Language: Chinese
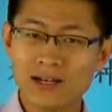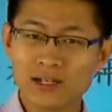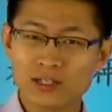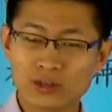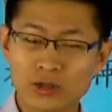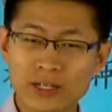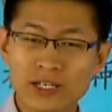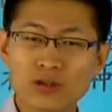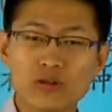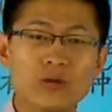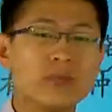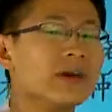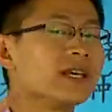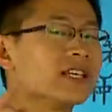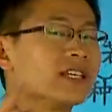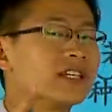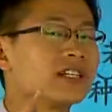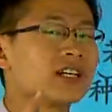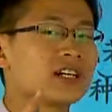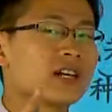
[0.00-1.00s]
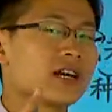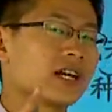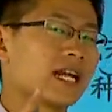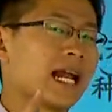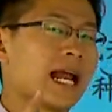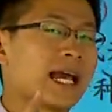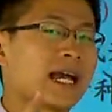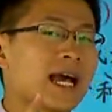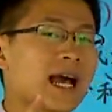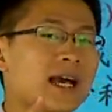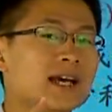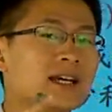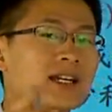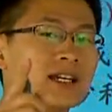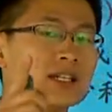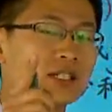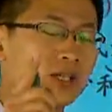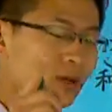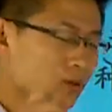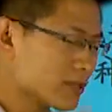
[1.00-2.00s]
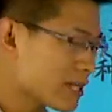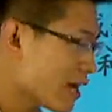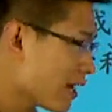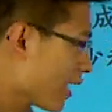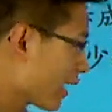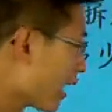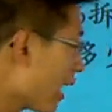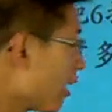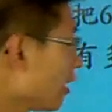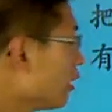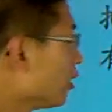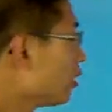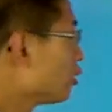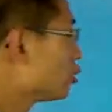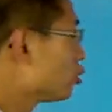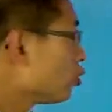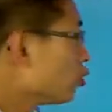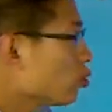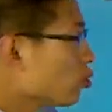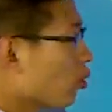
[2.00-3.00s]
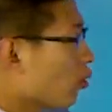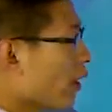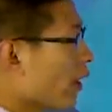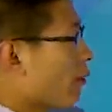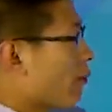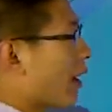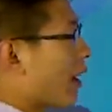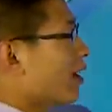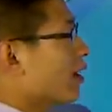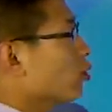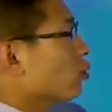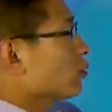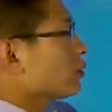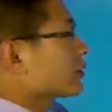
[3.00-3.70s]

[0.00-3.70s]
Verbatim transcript: 对。所以我们一个个的来看，首先来看，如果我要把6